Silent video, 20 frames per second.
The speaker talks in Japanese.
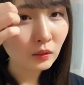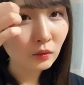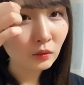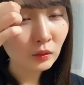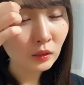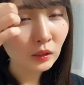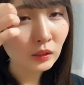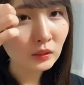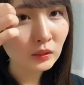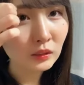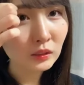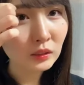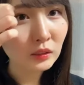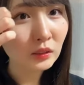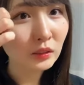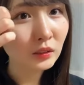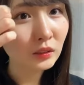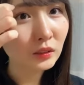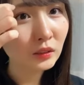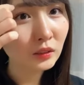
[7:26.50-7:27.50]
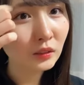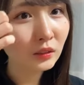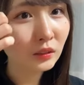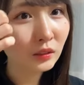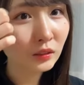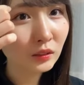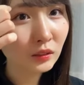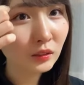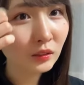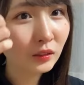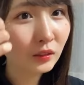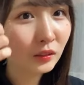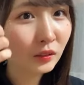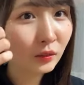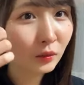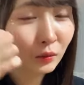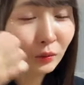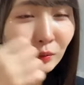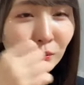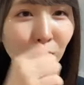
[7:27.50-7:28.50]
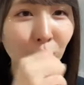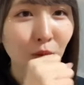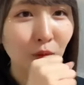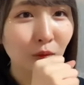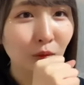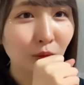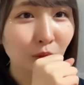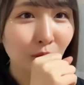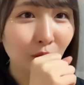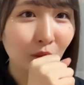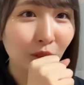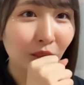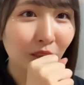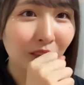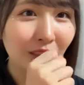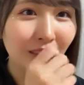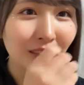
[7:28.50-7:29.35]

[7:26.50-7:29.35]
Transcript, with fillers: お菓子をす